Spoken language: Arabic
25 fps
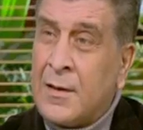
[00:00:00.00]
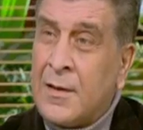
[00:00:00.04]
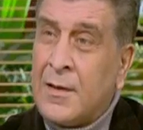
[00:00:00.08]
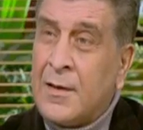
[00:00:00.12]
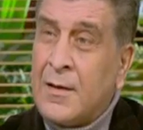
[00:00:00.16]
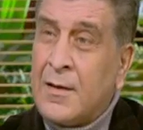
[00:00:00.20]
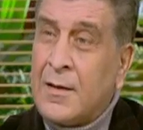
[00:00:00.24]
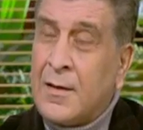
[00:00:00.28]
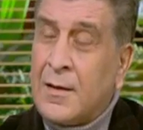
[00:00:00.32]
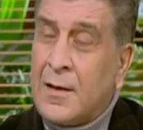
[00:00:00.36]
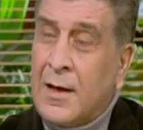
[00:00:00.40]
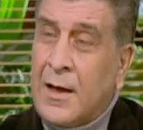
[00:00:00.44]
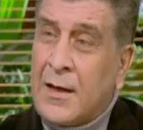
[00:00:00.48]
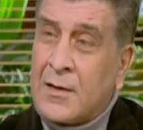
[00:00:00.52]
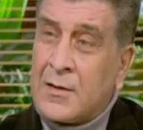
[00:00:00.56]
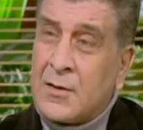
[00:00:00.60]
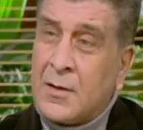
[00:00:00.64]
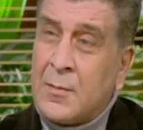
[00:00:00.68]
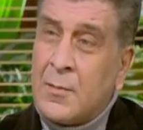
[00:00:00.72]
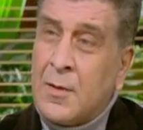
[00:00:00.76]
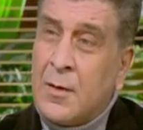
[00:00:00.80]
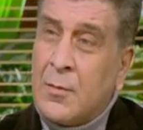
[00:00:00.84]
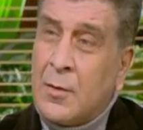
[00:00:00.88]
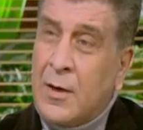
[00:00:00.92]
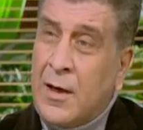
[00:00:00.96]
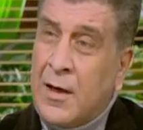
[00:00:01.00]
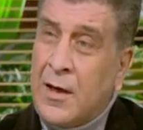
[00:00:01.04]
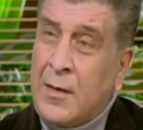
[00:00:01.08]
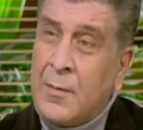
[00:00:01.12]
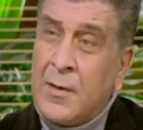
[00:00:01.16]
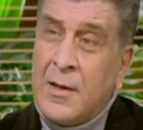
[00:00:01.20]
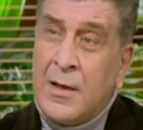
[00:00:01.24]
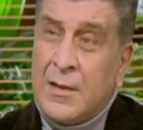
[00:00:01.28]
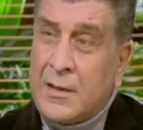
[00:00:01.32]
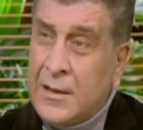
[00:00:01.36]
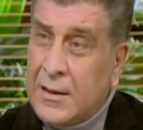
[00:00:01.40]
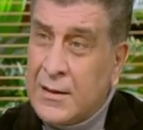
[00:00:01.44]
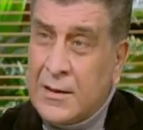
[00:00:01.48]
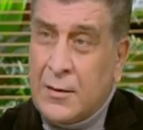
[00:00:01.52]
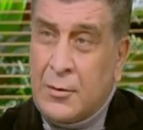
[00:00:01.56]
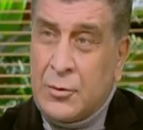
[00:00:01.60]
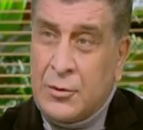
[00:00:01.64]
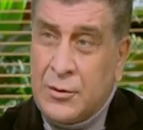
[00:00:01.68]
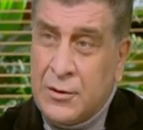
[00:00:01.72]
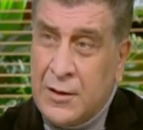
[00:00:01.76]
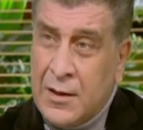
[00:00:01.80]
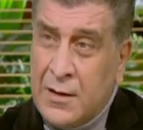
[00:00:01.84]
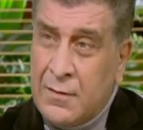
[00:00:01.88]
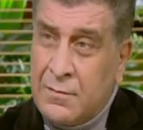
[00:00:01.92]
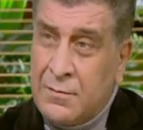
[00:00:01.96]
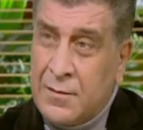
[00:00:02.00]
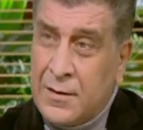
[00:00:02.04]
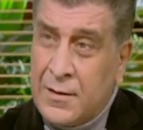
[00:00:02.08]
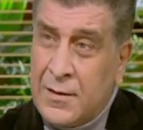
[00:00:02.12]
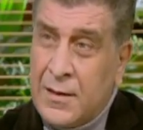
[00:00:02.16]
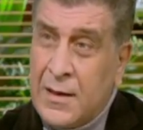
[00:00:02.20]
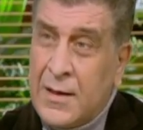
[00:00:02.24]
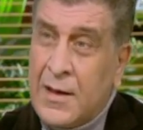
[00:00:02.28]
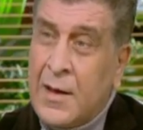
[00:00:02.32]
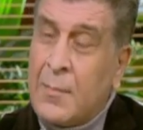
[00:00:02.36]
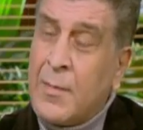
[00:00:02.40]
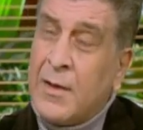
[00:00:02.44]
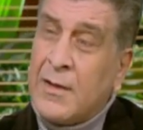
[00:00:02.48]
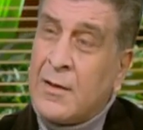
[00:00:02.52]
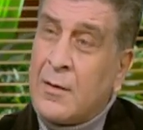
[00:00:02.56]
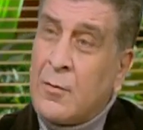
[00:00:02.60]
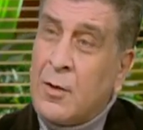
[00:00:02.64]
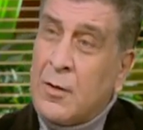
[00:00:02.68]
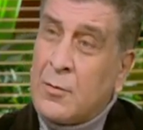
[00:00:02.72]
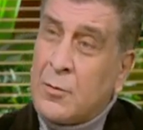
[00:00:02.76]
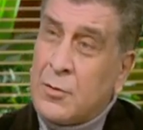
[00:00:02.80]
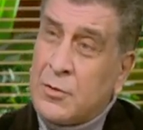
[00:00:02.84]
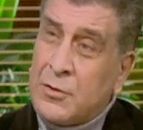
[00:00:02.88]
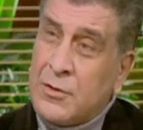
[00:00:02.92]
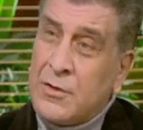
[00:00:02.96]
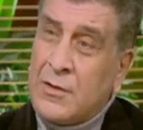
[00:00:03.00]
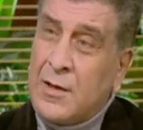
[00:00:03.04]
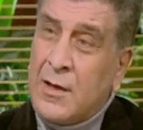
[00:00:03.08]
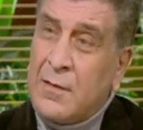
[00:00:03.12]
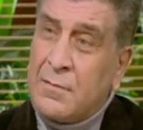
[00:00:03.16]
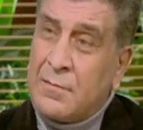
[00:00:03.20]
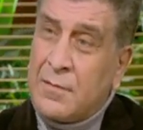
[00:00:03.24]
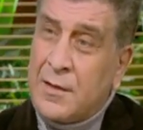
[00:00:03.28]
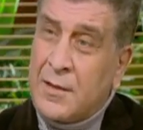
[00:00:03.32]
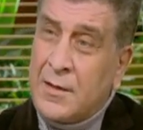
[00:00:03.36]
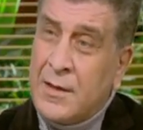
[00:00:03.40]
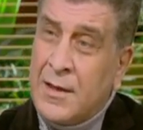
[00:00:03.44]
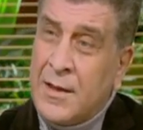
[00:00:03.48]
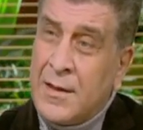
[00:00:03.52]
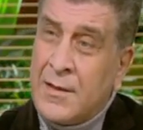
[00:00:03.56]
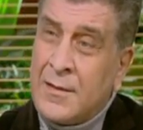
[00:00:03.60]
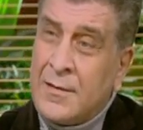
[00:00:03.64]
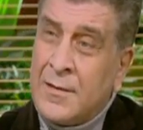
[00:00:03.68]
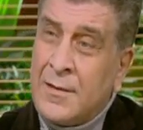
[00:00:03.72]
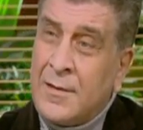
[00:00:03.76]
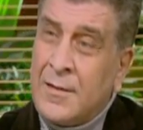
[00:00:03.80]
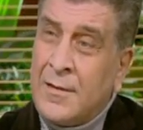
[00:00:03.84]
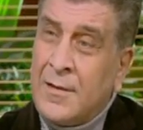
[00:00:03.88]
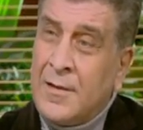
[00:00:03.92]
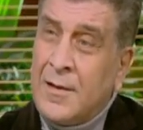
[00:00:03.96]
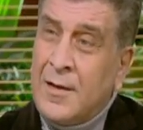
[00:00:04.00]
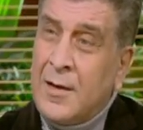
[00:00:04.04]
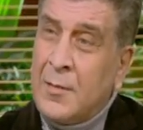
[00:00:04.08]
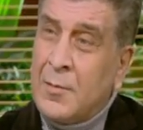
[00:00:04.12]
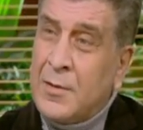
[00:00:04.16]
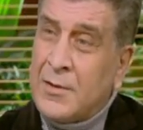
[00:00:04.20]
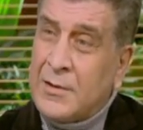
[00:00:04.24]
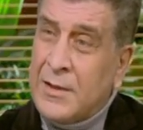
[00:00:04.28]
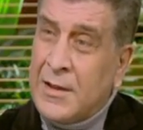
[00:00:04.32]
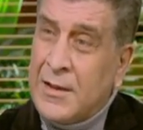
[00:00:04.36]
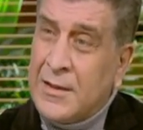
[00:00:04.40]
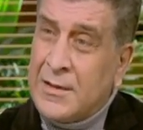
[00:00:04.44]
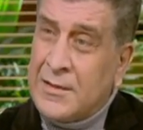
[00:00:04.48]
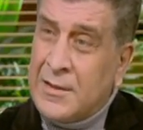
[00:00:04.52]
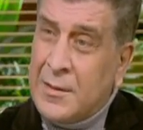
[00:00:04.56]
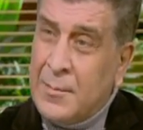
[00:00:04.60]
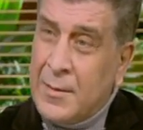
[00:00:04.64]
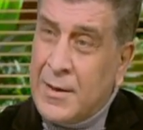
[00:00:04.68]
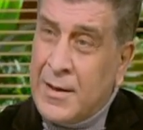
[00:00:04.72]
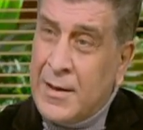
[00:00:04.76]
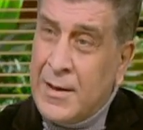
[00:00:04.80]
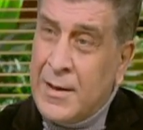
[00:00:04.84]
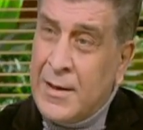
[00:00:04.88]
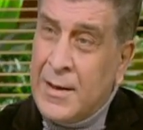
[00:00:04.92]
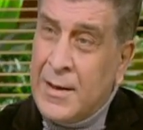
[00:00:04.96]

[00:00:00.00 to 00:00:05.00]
العاصمه والعالمين ل 23000 فدان عملنا 21000 فدان المزارع السمكيه